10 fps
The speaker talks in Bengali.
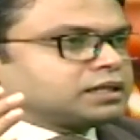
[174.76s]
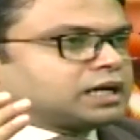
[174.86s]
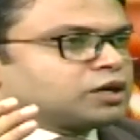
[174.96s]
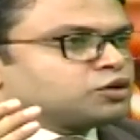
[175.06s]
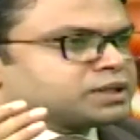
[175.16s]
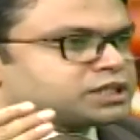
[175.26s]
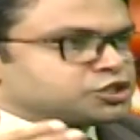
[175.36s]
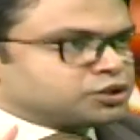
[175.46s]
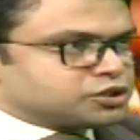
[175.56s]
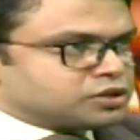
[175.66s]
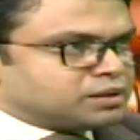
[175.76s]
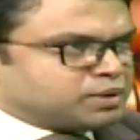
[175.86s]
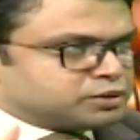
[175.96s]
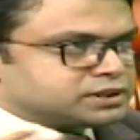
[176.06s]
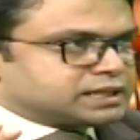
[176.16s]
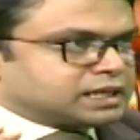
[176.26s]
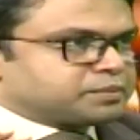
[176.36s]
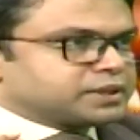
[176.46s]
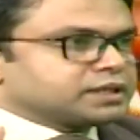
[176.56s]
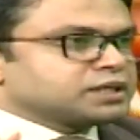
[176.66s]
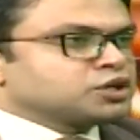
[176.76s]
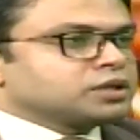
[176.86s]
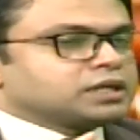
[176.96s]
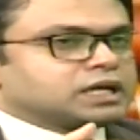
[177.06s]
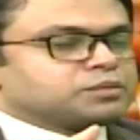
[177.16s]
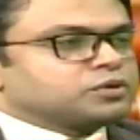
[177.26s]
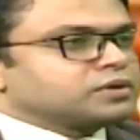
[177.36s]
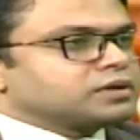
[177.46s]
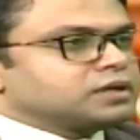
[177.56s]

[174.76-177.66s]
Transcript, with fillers: আলো বাতাস চলাচলের ব্যবস্থা থাকবে এবং